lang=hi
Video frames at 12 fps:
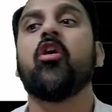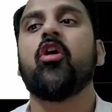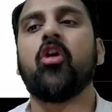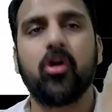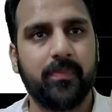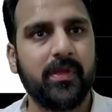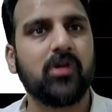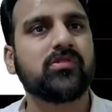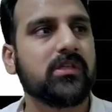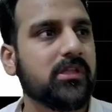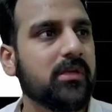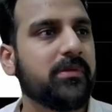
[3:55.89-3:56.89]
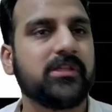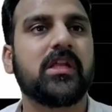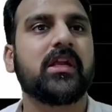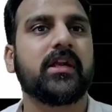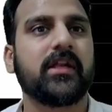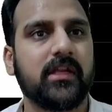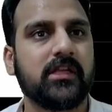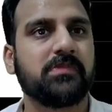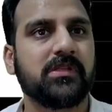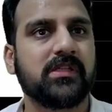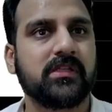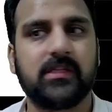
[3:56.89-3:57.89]
और भी हो सकती है बेशतर कैटेगरीज
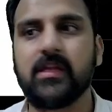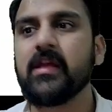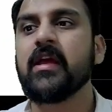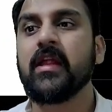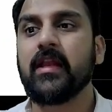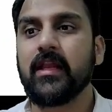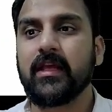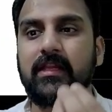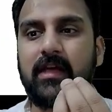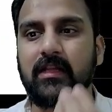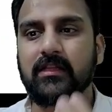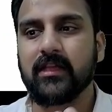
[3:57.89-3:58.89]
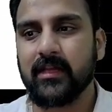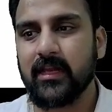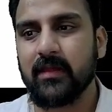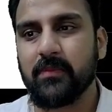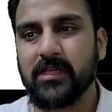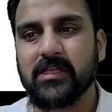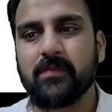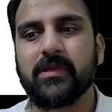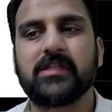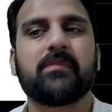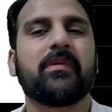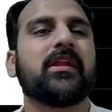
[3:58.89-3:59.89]
बन सकती हैं लेकिन याद करने के लिए बेसिक बेसिक मैंने